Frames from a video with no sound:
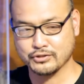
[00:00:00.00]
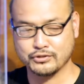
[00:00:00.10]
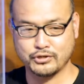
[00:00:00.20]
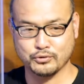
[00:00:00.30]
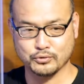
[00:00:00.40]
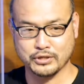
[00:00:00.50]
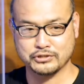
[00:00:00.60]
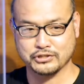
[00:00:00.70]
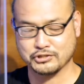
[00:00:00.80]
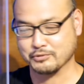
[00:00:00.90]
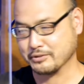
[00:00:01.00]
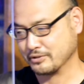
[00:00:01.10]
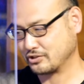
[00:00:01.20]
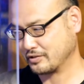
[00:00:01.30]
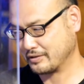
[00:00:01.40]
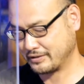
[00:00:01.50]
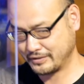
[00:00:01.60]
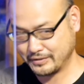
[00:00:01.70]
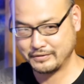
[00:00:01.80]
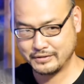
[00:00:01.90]
出してしまう。そうなんです、
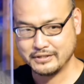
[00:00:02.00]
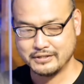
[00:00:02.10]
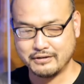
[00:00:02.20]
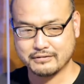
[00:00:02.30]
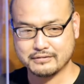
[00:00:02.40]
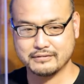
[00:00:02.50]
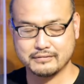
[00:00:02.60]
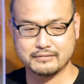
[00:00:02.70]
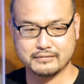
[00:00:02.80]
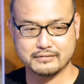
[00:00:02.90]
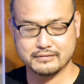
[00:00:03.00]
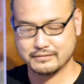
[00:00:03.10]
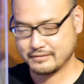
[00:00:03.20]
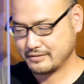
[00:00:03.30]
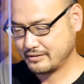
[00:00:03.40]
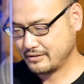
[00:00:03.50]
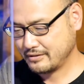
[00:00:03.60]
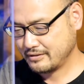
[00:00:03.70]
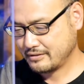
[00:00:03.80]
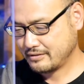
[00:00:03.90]
こうさ、そうなんで
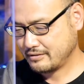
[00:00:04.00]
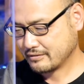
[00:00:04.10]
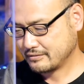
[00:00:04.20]
すよね。